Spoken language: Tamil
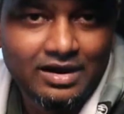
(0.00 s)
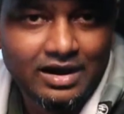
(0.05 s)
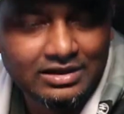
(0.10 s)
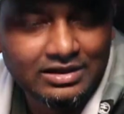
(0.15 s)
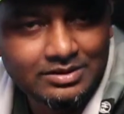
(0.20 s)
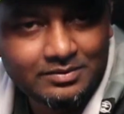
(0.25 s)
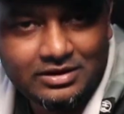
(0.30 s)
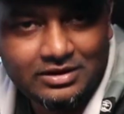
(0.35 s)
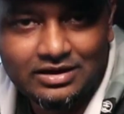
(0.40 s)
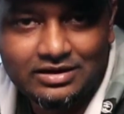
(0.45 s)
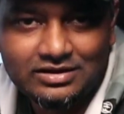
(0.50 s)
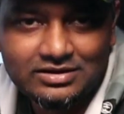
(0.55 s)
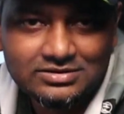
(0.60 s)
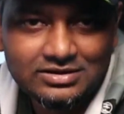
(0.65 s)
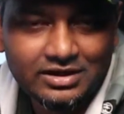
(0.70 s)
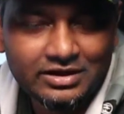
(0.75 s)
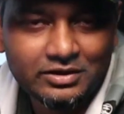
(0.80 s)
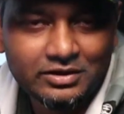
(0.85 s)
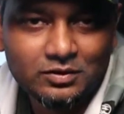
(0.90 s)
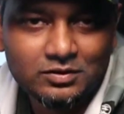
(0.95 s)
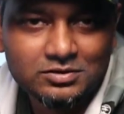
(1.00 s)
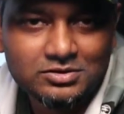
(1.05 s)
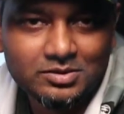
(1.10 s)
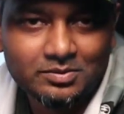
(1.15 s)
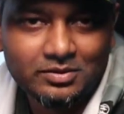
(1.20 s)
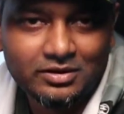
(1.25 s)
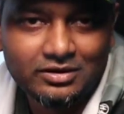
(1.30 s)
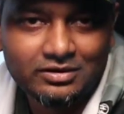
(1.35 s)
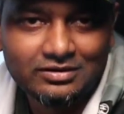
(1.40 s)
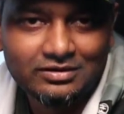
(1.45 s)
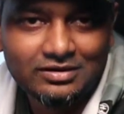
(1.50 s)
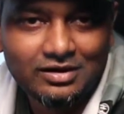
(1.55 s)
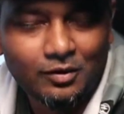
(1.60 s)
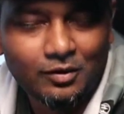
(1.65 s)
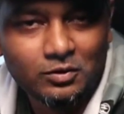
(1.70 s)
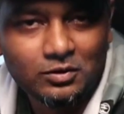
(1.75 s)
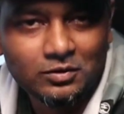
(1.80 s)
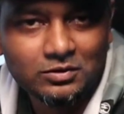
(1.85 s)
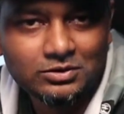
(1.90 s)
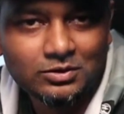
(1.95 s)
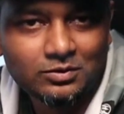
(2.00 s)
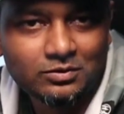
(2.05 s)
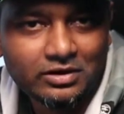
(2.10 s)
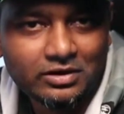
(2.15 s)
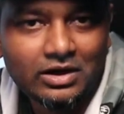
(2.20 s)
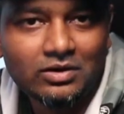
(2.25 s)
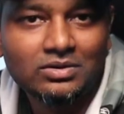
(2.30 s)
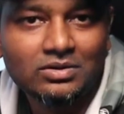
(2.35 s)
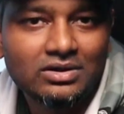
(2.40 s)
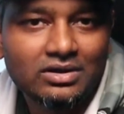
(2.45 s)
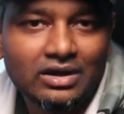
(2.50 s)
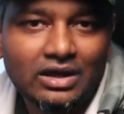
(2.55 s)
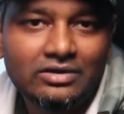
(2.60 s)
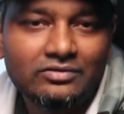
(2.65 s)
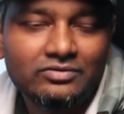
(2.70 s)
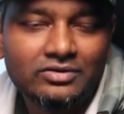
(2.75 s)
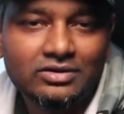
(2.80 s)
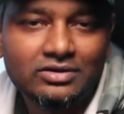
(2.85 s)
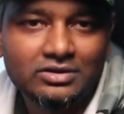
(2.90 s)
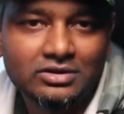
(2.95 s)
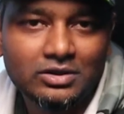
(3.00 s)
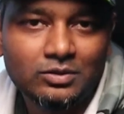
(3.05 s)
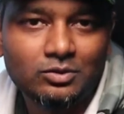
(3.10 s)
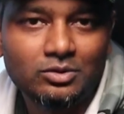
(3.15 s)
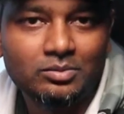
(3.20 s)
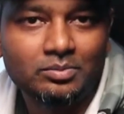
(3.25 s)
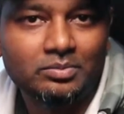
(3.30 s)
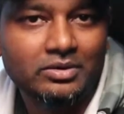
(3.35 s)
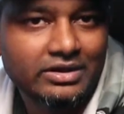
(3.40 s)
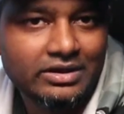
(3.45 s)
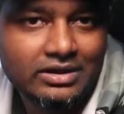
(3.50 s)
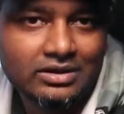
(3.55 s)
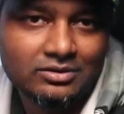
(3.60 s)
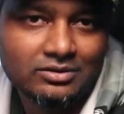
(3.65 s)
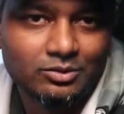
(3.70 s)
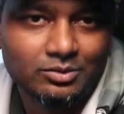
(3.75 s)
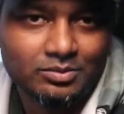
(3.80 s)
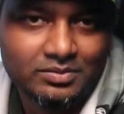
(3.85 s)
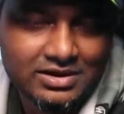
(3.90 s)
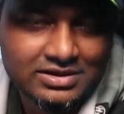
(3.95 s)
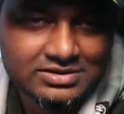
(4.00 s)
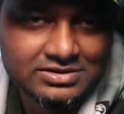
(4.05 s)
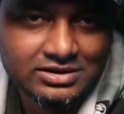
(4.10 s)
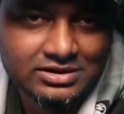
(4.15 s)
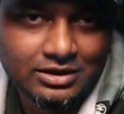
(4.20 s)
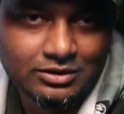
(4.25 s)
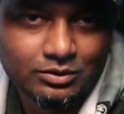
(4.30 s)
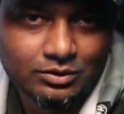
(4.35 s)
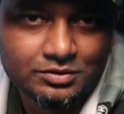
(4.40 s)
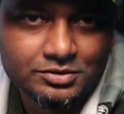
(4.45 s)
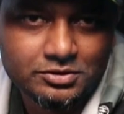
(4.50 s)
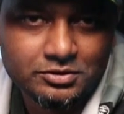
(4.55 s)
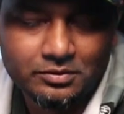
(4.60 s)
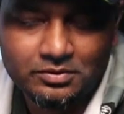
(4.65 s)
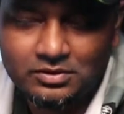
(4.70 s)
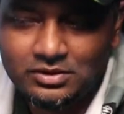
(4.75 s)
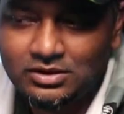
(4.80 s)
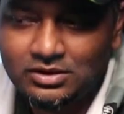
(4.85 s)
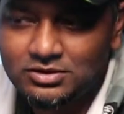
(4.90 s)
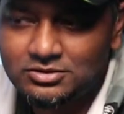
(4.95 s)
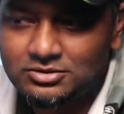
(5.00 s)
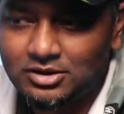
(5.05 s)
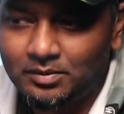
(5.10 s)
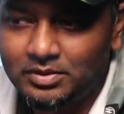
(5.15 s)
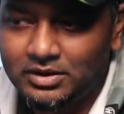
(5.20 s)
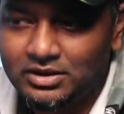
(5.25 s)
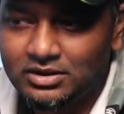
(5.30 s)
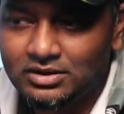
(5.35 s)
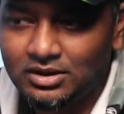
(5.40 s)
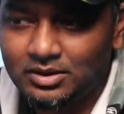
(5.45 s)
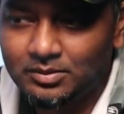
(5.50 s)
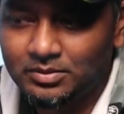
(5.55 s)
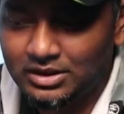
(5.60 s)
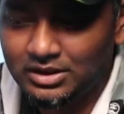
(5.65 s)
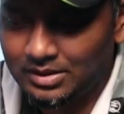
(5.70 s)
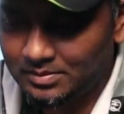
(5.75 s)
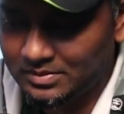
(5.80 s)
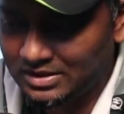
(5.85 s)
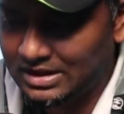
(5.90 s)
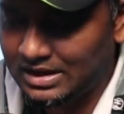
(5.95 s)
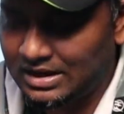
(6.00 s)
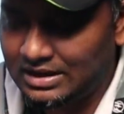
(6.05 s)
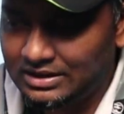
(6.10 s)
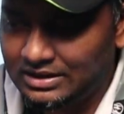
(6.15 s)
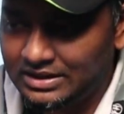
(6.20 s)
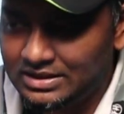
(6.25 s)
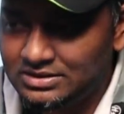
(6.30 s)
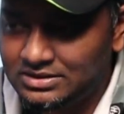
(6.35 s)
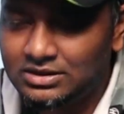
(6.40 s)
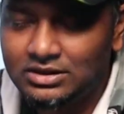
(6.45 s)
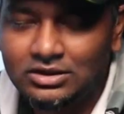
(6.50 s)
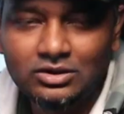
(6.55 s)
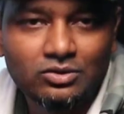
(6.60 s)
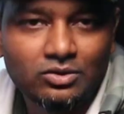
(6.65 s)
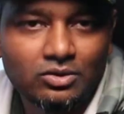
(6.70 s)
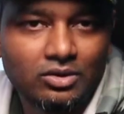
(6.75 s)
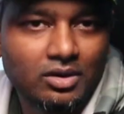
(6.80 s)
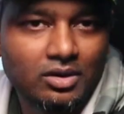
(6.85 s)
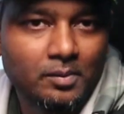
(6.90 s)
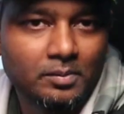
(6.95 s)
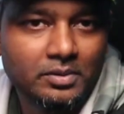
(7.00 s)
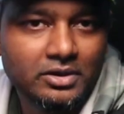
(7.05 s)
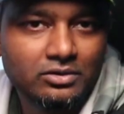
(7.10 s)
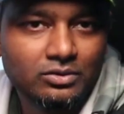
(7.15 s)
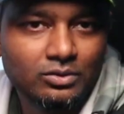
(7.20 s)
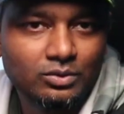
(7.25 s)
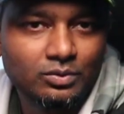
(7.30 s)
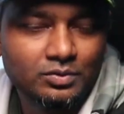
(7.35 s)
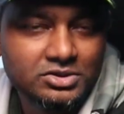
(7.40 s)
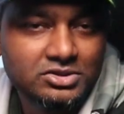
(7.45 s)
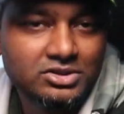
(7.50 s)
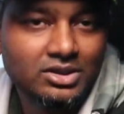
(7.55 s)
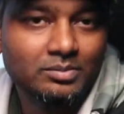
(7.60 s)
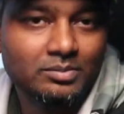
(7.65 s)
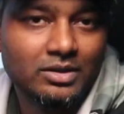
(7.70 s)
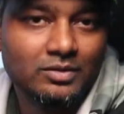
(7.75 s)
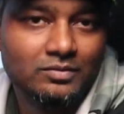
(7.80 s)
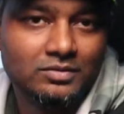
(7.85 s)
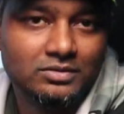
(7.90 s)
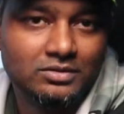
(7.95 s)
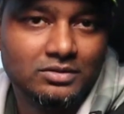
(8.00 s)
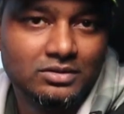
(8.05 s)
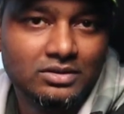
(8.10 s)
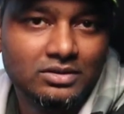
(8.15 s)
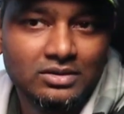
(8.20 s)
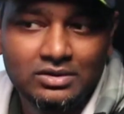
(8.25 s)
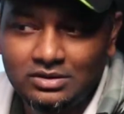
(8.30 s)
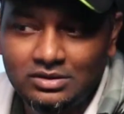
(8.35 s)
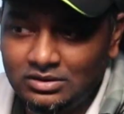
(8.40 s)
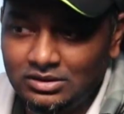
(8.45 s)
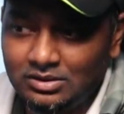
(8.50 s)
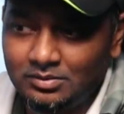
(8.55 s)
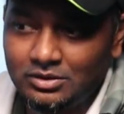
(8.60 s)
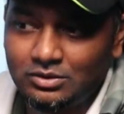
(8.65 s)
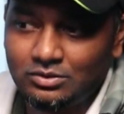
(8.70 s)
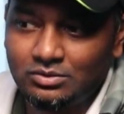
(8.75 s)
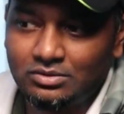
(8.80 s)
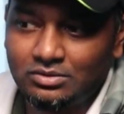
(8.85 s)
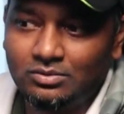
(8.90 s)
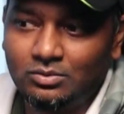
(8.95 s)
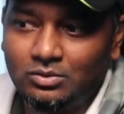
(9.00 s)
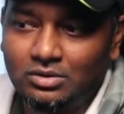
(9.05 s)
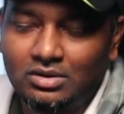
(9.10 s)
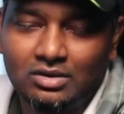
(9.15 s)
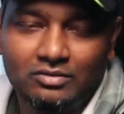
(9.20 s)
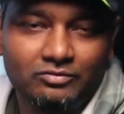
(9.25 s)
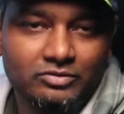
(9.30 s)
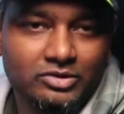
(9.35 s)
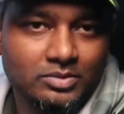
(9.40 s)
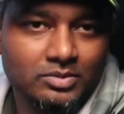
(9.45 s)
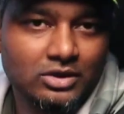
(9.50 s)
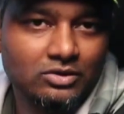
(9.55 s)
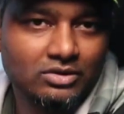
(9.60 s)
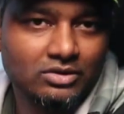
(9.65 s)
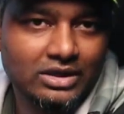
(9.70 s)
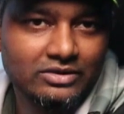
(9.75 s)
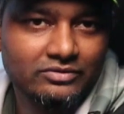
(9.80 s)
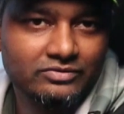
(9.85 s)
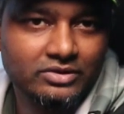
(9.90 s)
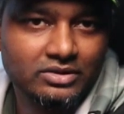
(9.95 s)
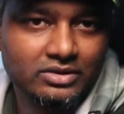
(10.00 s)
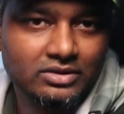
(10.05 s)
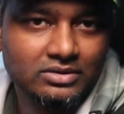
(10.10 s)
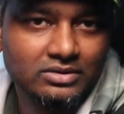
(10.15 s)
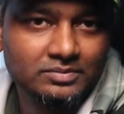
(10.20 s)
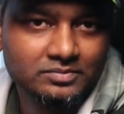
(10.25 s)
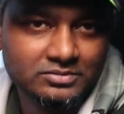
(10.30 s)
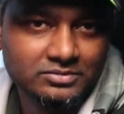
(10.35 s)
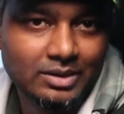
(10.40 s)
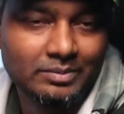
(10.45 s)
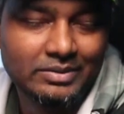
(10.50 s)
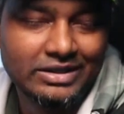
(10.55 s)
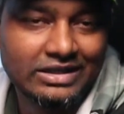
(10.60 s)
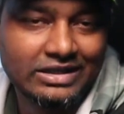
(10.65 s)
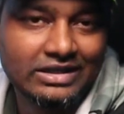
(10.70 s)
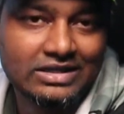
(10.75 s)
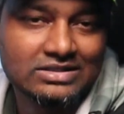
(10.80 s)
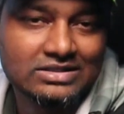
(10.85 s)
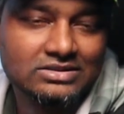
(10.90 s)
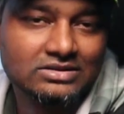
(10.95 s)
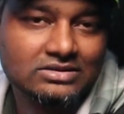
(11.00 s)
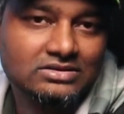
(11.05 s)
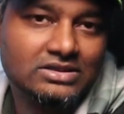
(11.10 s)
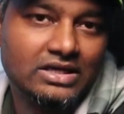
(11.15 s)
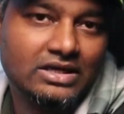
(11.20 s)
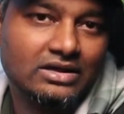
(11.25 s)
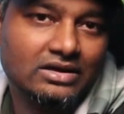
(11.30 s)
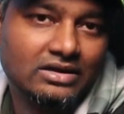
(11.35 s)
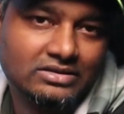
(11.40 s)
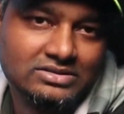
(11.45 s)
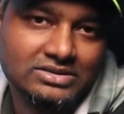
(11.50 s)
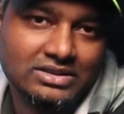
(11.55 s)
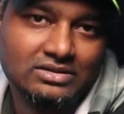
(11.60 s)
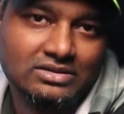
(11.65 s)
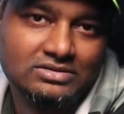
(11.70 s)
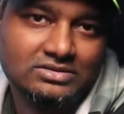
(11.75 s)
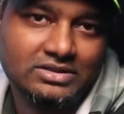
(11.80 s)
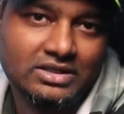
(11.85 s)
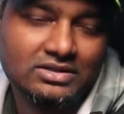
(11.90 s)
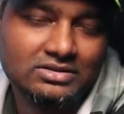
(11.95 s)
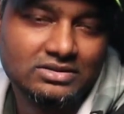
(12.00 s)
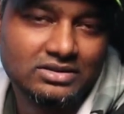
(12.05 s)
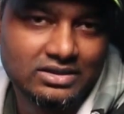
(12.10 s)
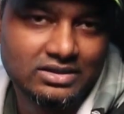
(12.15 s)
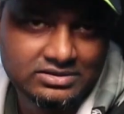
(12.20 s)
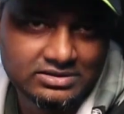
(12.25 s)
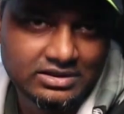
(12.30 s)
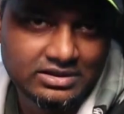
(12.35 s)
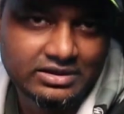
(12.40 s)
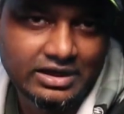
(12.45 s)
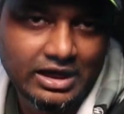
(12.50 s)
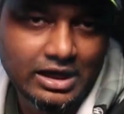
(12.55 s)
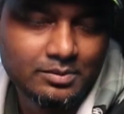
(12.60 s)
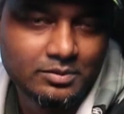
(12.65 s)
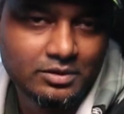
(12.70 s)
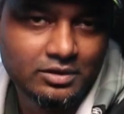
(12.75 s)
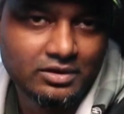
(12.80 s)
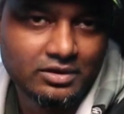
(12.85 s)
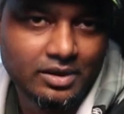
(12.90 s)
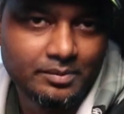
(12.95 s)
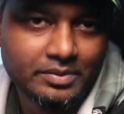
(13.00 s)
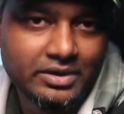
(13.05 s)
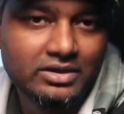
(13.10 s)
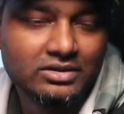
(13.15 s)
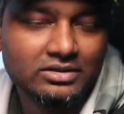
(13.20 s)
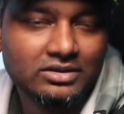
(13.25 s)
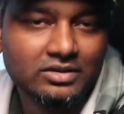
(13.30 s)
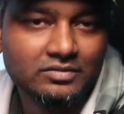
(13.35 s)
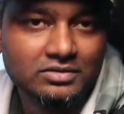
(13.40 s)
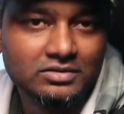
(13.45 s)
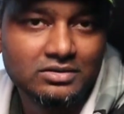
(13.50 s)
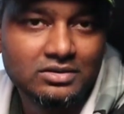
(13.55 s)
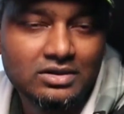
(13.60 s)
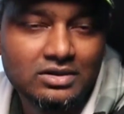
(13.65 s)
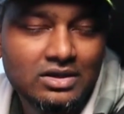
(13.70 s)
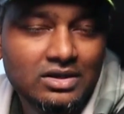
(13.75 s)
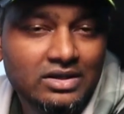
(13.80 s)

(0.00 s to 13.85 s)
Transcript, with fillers: அந்தமாரி கண்ட்ரிஸ்லாம் நீங்கள் யோசிச்சு பாருங்கள் அவங்களுக்கு வந்து ஒரு ரெகுலர் லைஃப்ன்றதே ஒரு பெரிய ஒரு பிளெஸிங்கான ஒரு விஷயம் ஸோ அப்படி இருக்கிறப்ப நம்ம காலைல எந்திரிக்கிறோம் அப்படின்ற ஒரு விஷயமே வந்து இந்தமாரி ஒரு ஒரு கம்ஃபர்டபுளான லைஃப் இருக்குது நம்ம நீங்கள் நினச்சது செய்கிற செய்ய செய்கிறதுக்கான சில டைம் இருக்குது அப்படின்றதே வந்து